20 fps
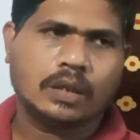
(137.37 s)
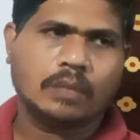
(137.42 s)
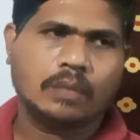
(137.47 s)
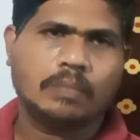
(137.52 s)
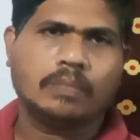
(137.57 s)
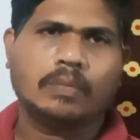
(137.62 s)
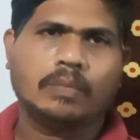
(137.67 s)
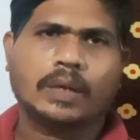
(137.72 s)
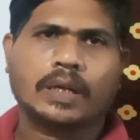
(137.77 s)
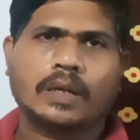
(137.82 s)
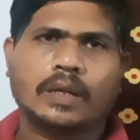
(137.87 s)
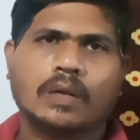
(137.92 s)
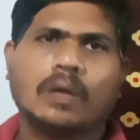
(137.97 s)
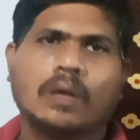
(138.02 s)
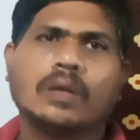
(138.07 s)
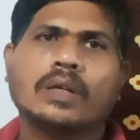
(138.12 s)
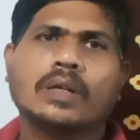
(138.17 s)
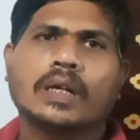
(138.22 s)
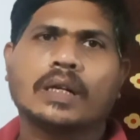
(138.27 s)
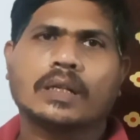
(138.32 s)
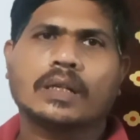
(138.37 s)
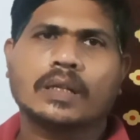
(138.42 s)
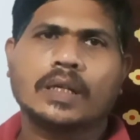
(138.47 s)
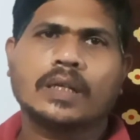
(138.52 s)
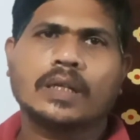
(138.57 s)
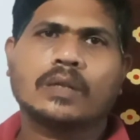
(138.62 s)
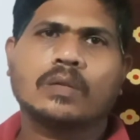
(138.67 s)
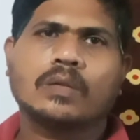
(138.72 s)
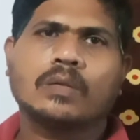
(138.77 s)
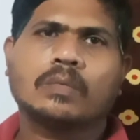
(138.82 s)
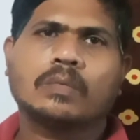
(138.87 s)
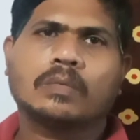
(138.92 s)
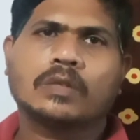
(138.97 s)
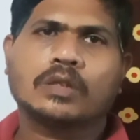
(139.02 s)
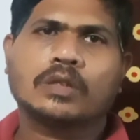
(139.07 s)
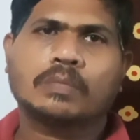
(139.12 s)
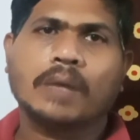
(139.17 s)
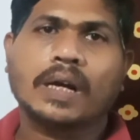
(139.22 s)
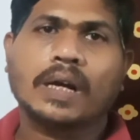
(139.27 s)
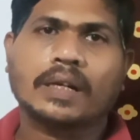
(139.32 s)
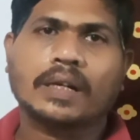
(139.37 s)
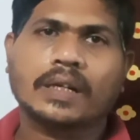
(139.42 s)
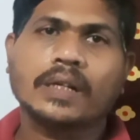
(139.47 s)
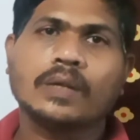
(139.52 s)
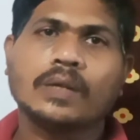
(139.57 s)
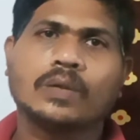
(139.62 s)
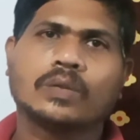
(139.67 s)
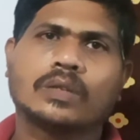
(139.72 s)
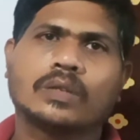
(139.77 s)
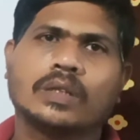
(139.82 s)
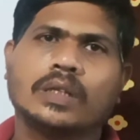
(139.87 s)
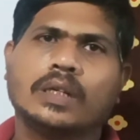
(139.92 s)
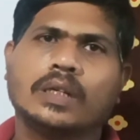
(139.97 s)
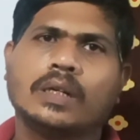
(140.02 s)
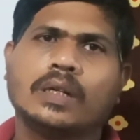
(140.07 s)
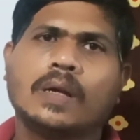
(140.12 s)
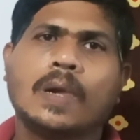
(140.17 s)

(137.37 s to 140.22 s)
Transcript: बटन ऑन करते हैं तो स्पार्किंग होती है